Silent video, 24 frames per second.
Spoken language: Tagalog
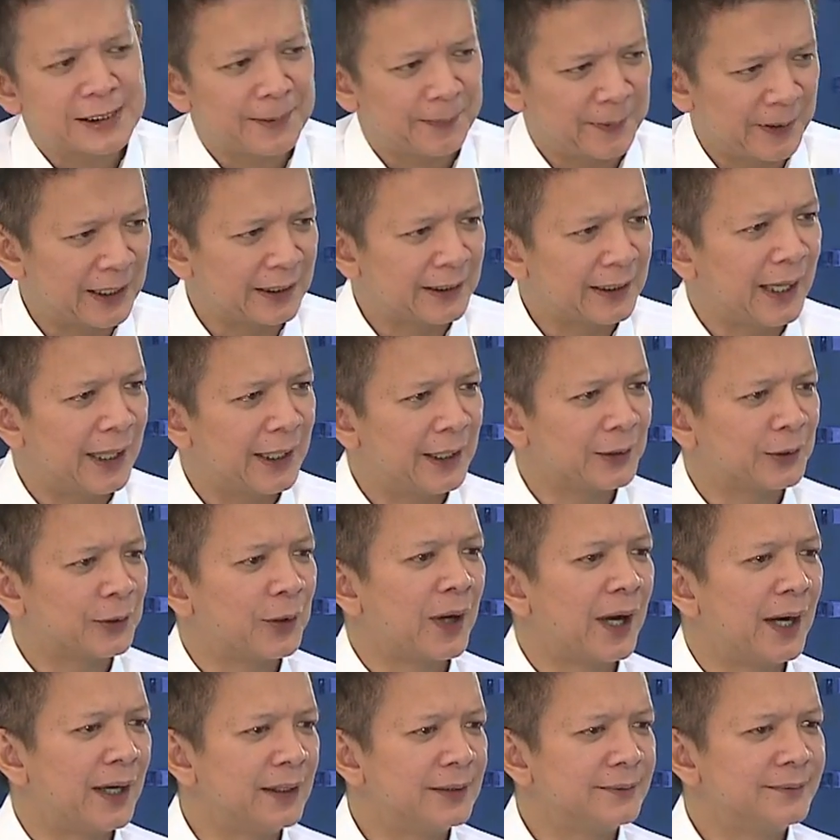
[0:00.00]
pinagdaanan ko,
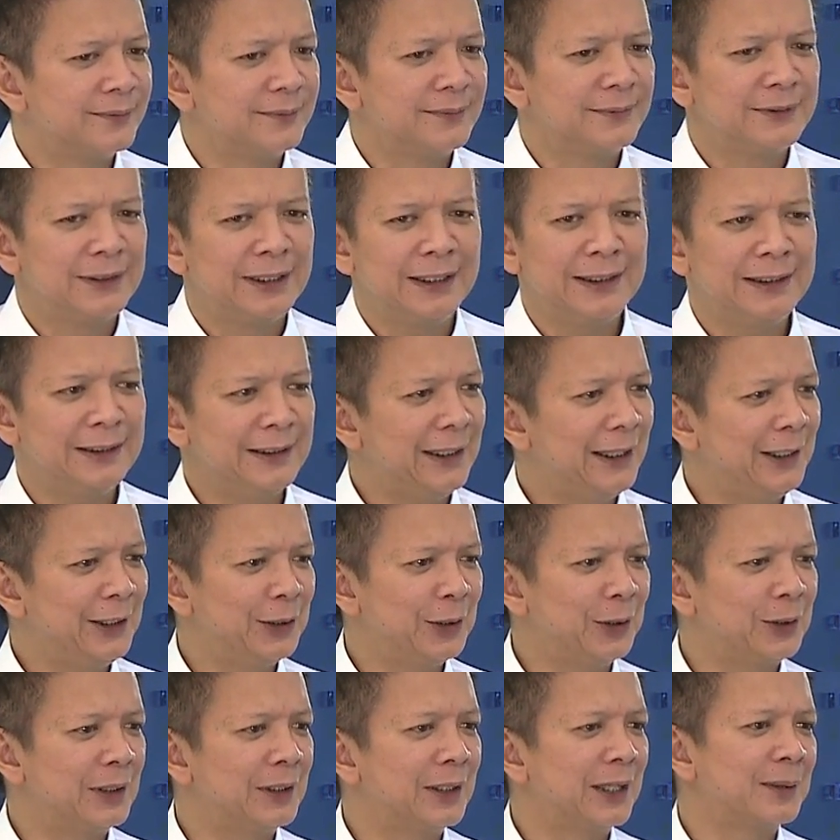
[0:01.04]
Karen. Hindi
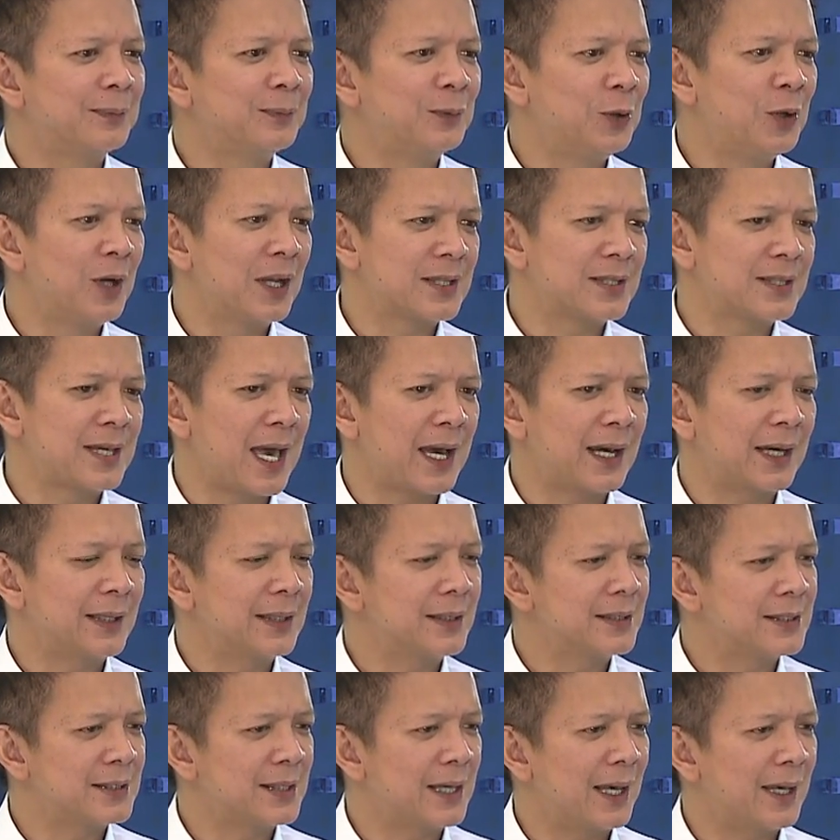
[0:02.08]
yon ang nagmulat sa
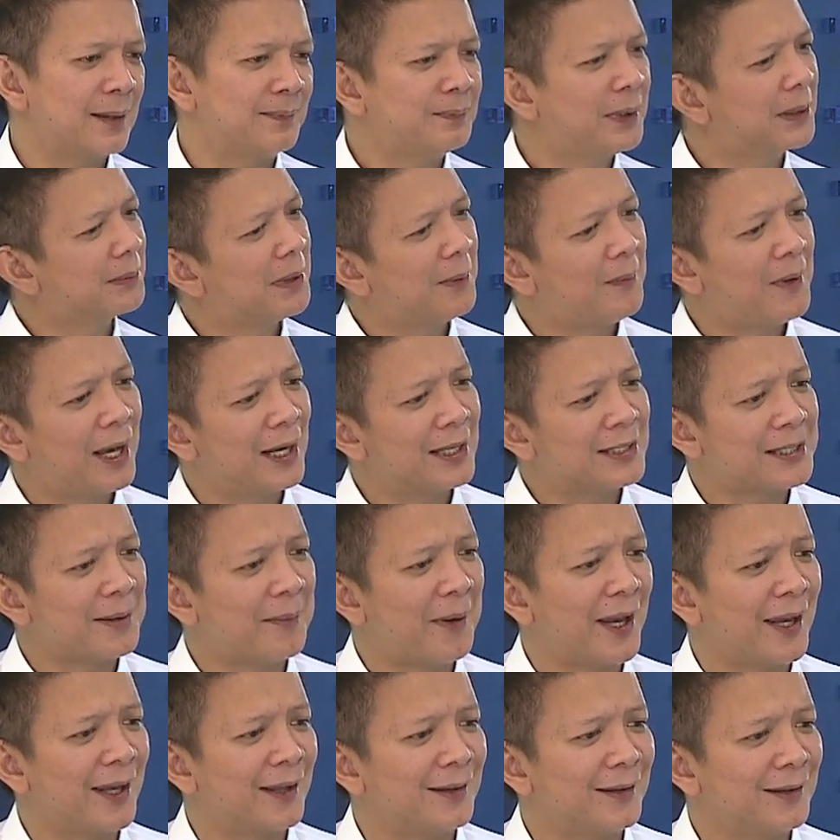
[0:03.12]
akin sa pagmamahal sa
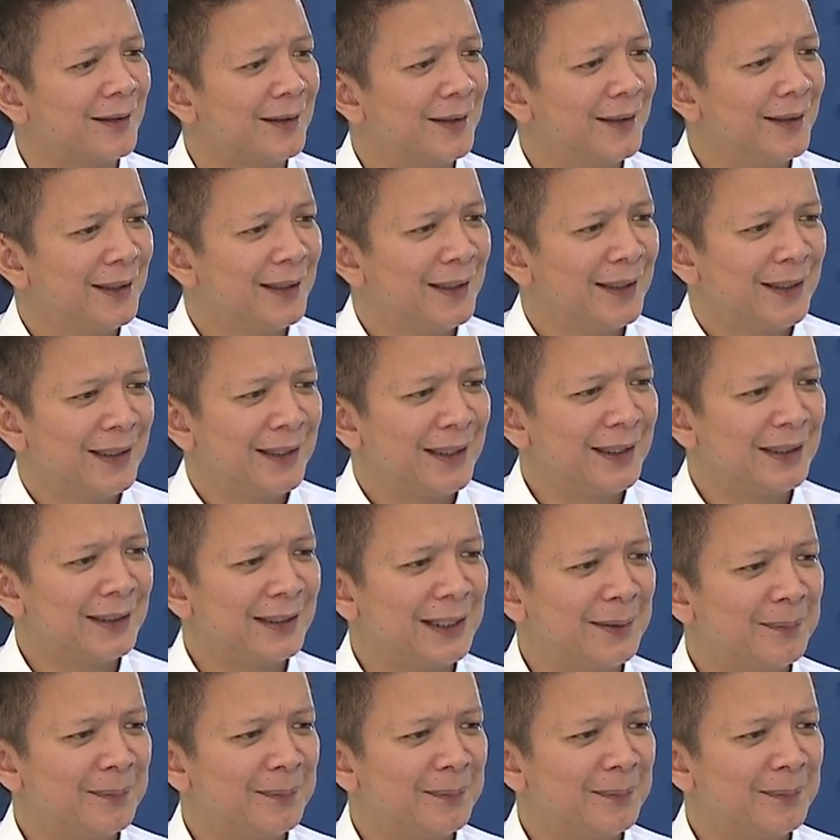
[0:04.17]
bayan. Hindi